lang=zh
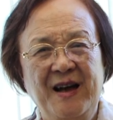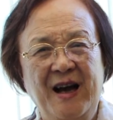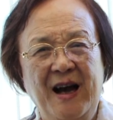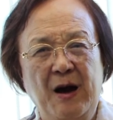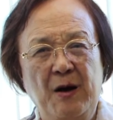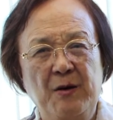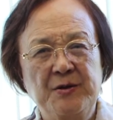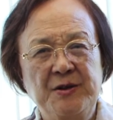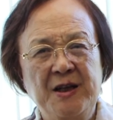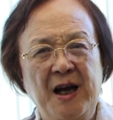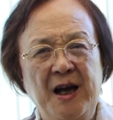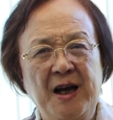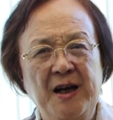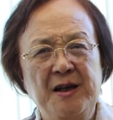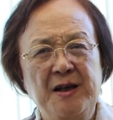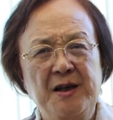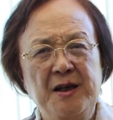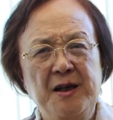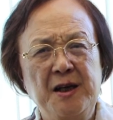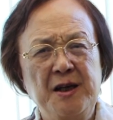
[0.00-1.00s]
好像
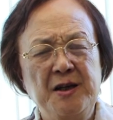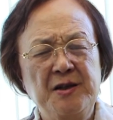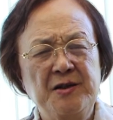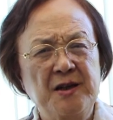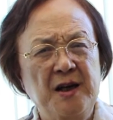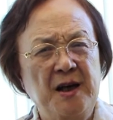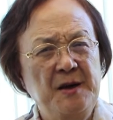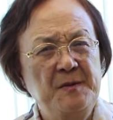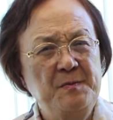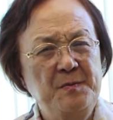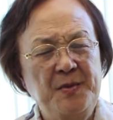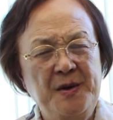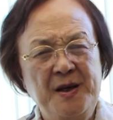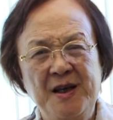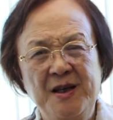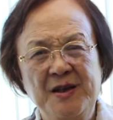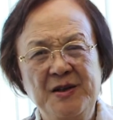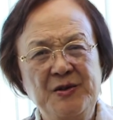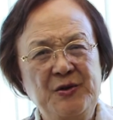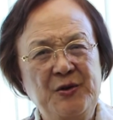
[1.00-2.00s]
你是很
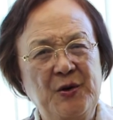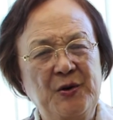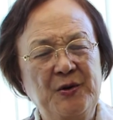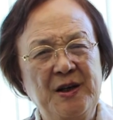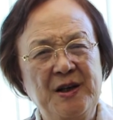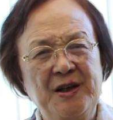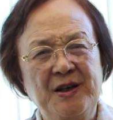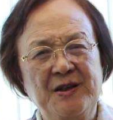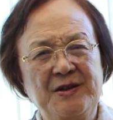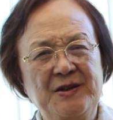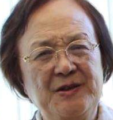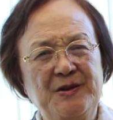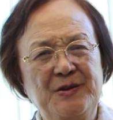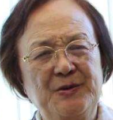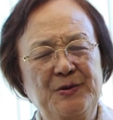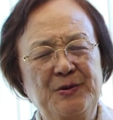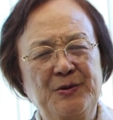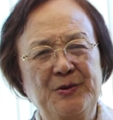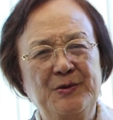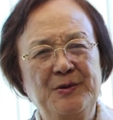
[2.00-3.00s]
贫穷的一个基
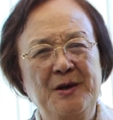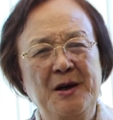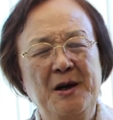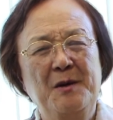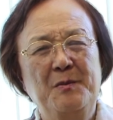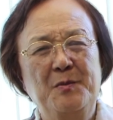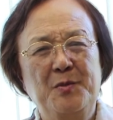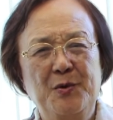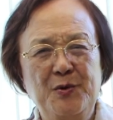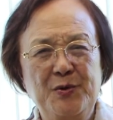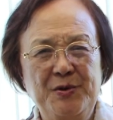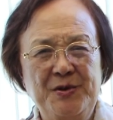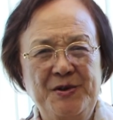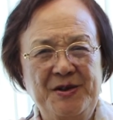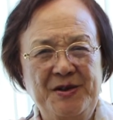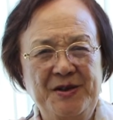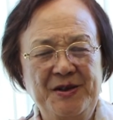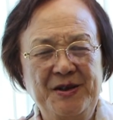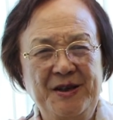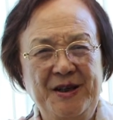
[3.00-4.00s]
督徒，不
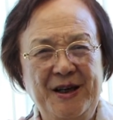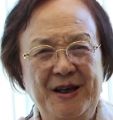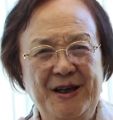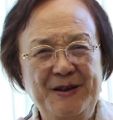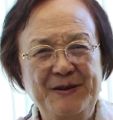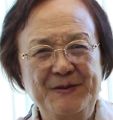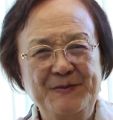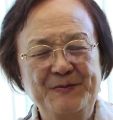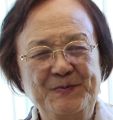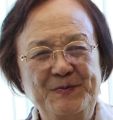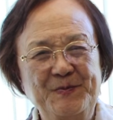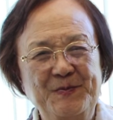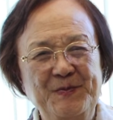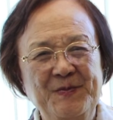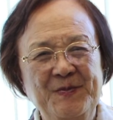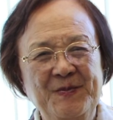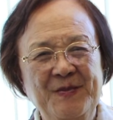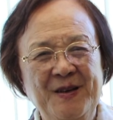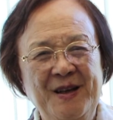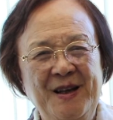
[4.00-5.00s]
是的。
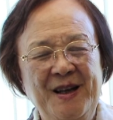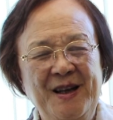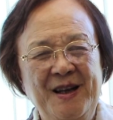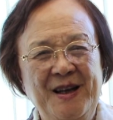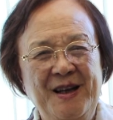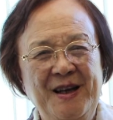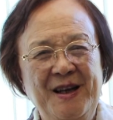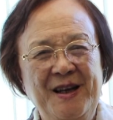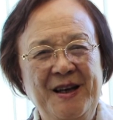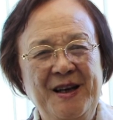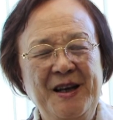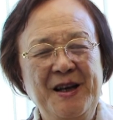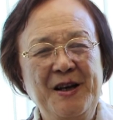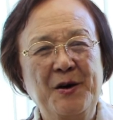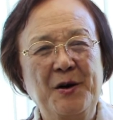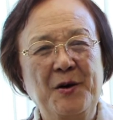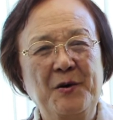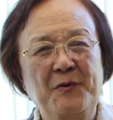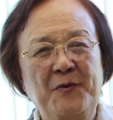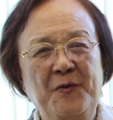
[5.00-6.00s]
你
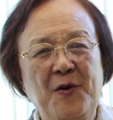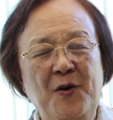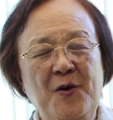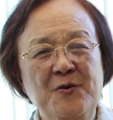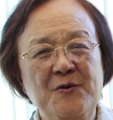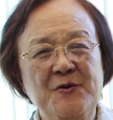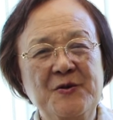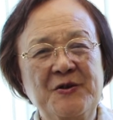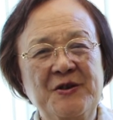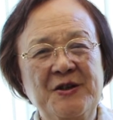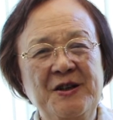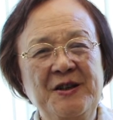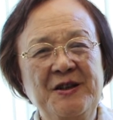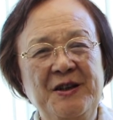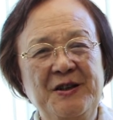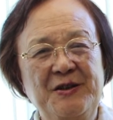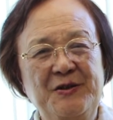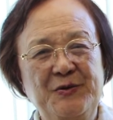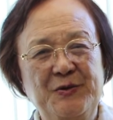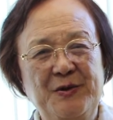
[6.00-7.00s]
有丰盛
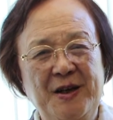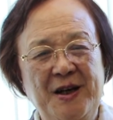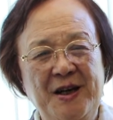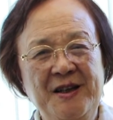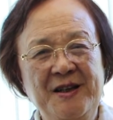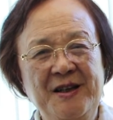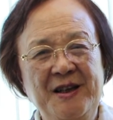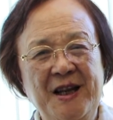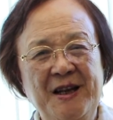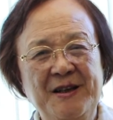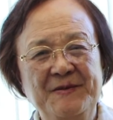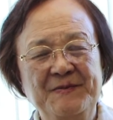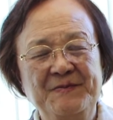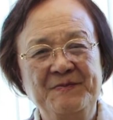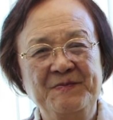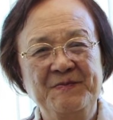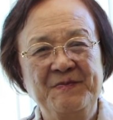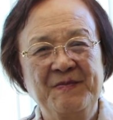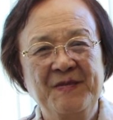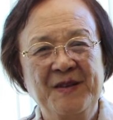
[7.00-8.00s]
的主的恩典，
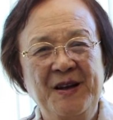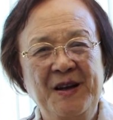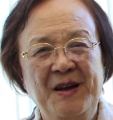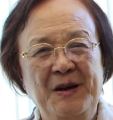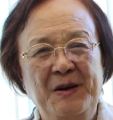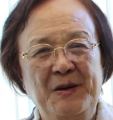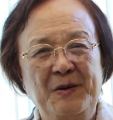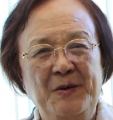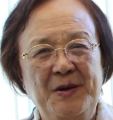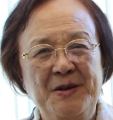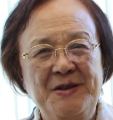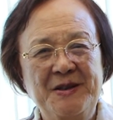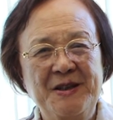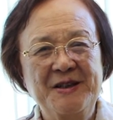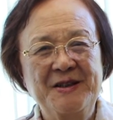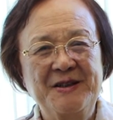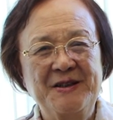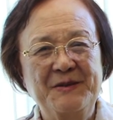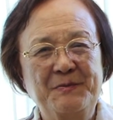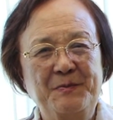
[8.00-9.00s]
我
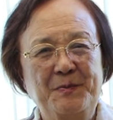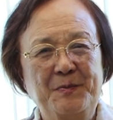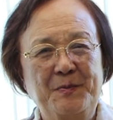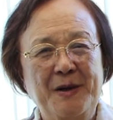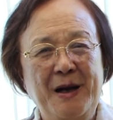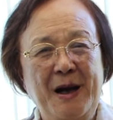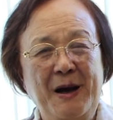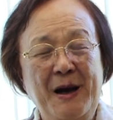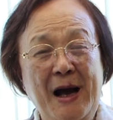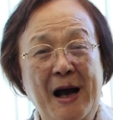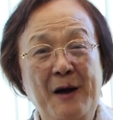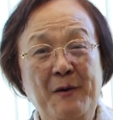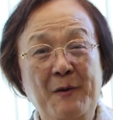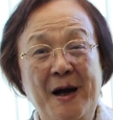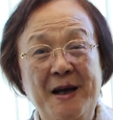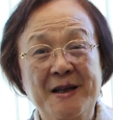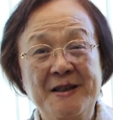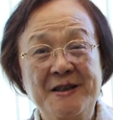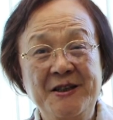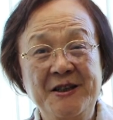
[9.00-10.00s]
真是盼
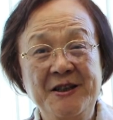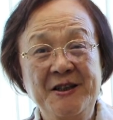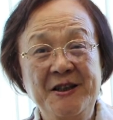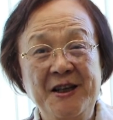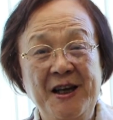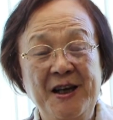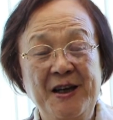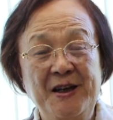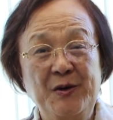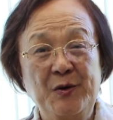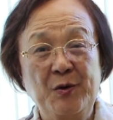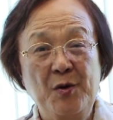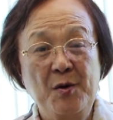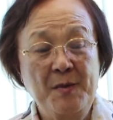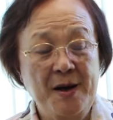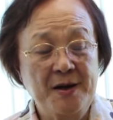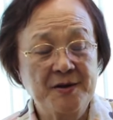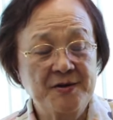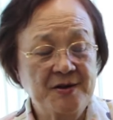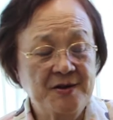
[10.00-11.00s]
望今天罗
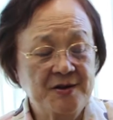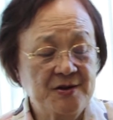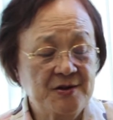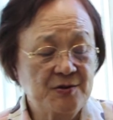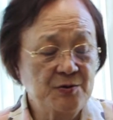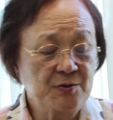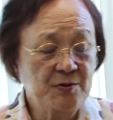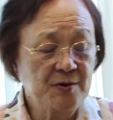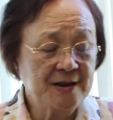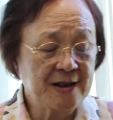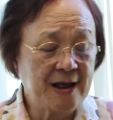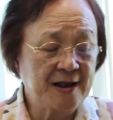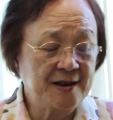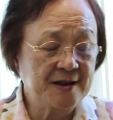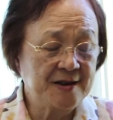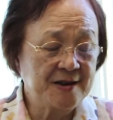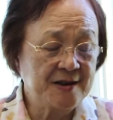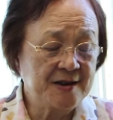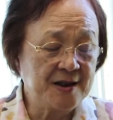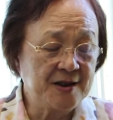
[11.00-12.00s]
马是食物上
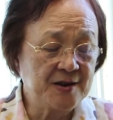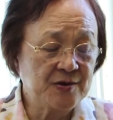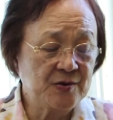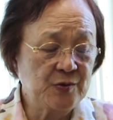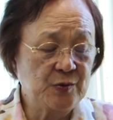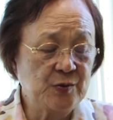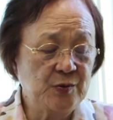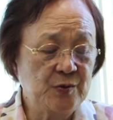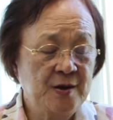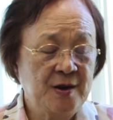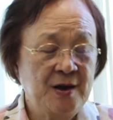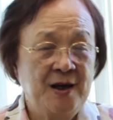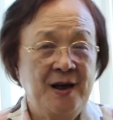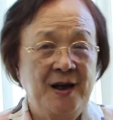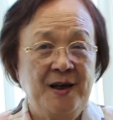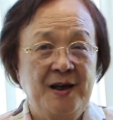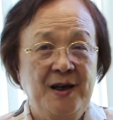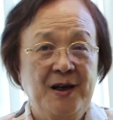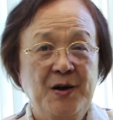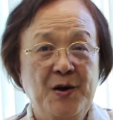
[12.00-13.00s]
的结束，
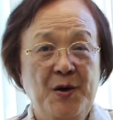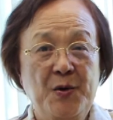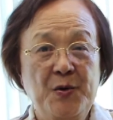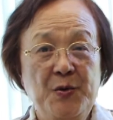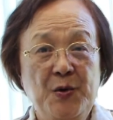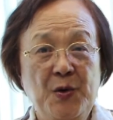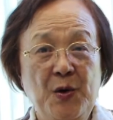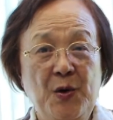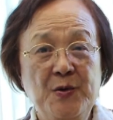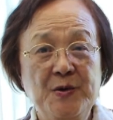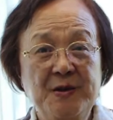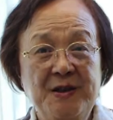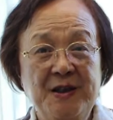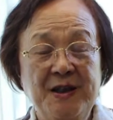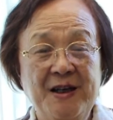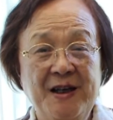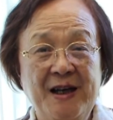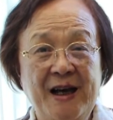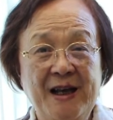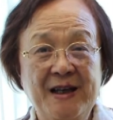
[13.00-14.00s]
能够用这
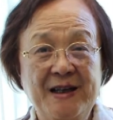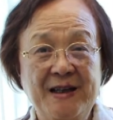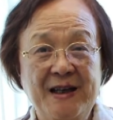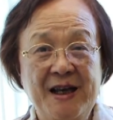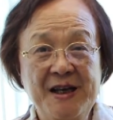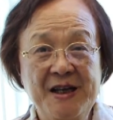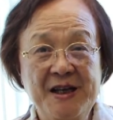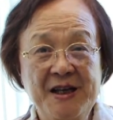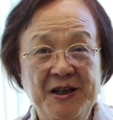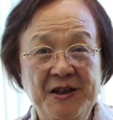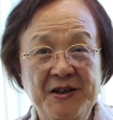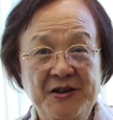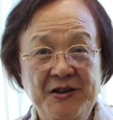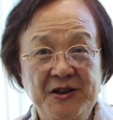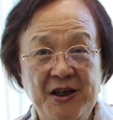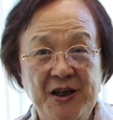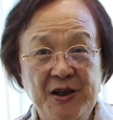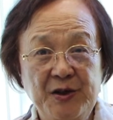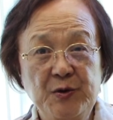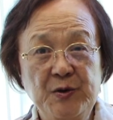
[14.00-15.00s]
个来给你一个
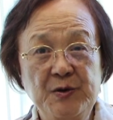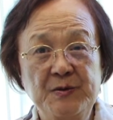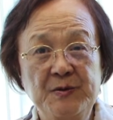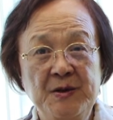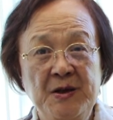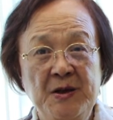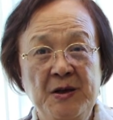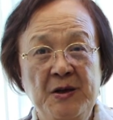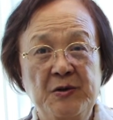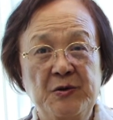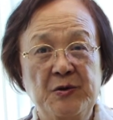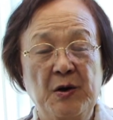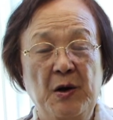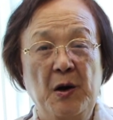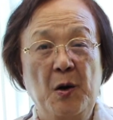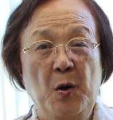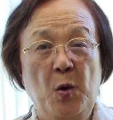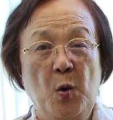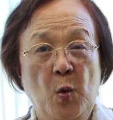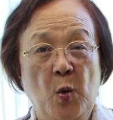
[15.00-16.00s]
结论，
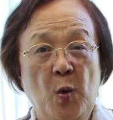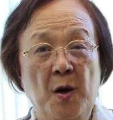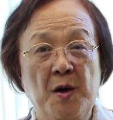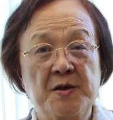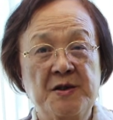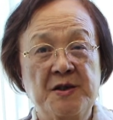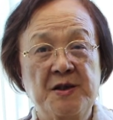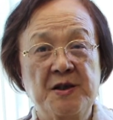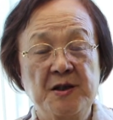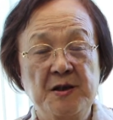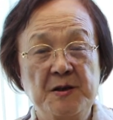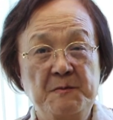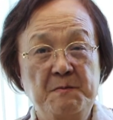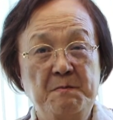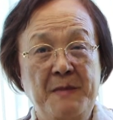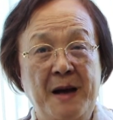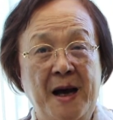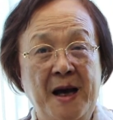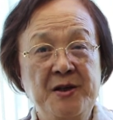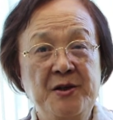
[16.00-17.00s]
说我是
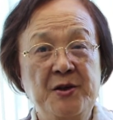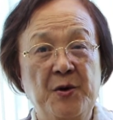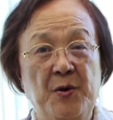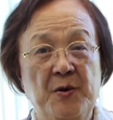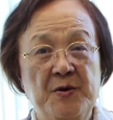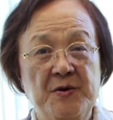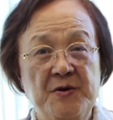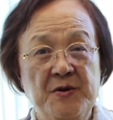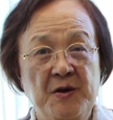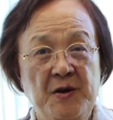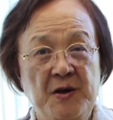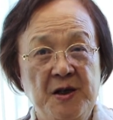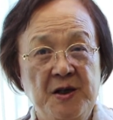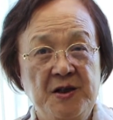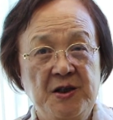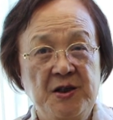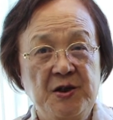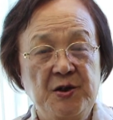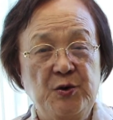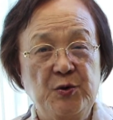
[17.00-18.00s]
蛮有
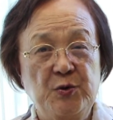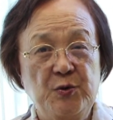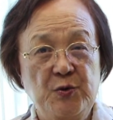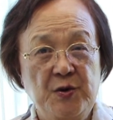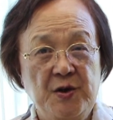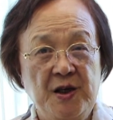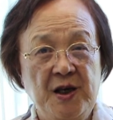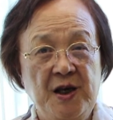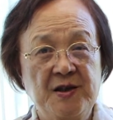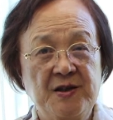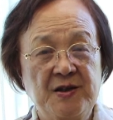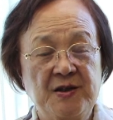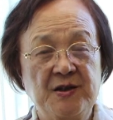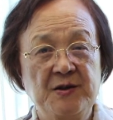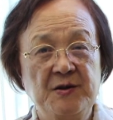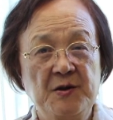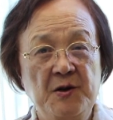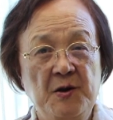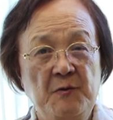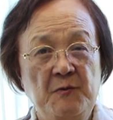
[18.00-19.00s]
基督，也
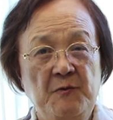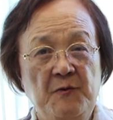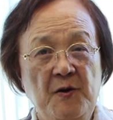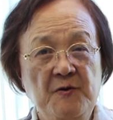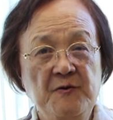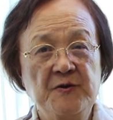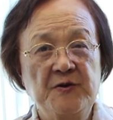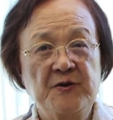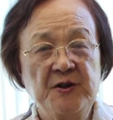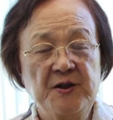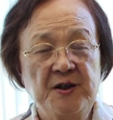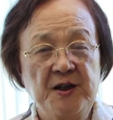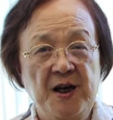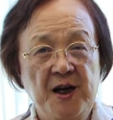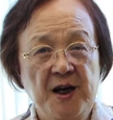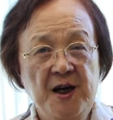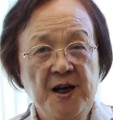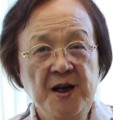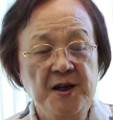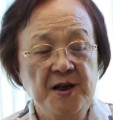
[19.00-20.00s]
是丰盛的
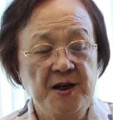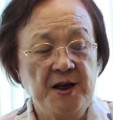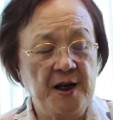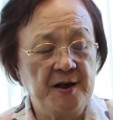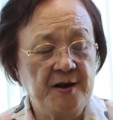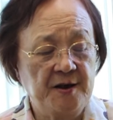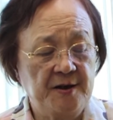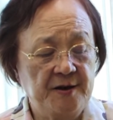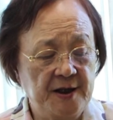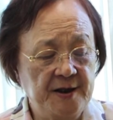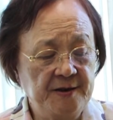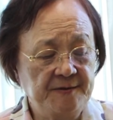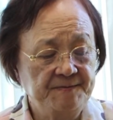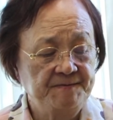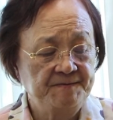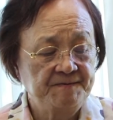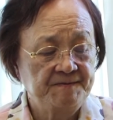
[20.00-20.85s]
恩典的人。